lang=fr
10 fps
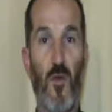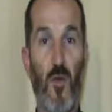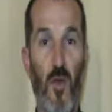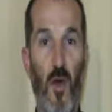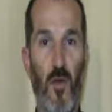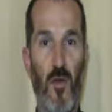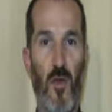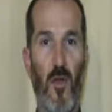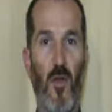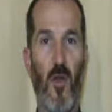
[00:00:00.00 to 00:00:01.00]
Nul
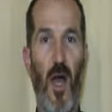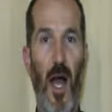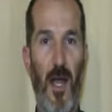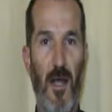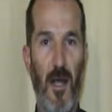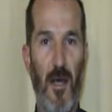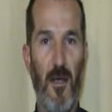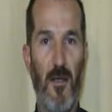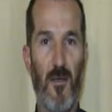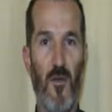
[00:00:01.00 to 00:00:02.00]
autre que
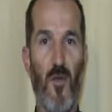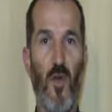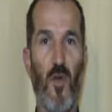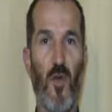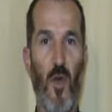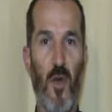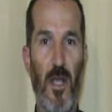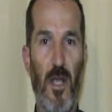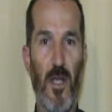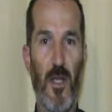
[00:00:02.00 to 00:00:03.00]
Allah ne
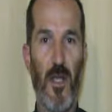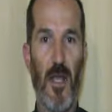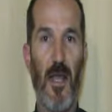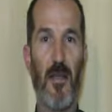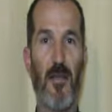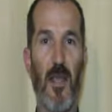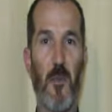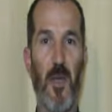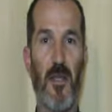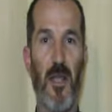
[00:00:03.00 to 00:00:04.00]
connaît
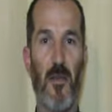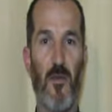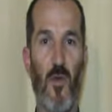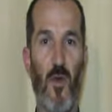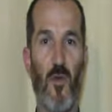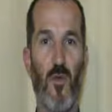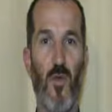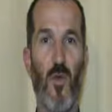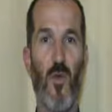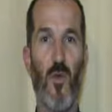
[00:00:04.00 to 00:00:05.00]
l'interprétation
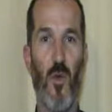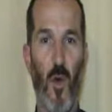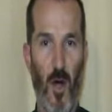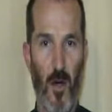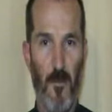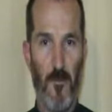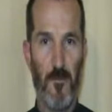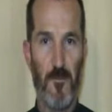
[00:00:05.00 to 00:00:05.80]
du Coran.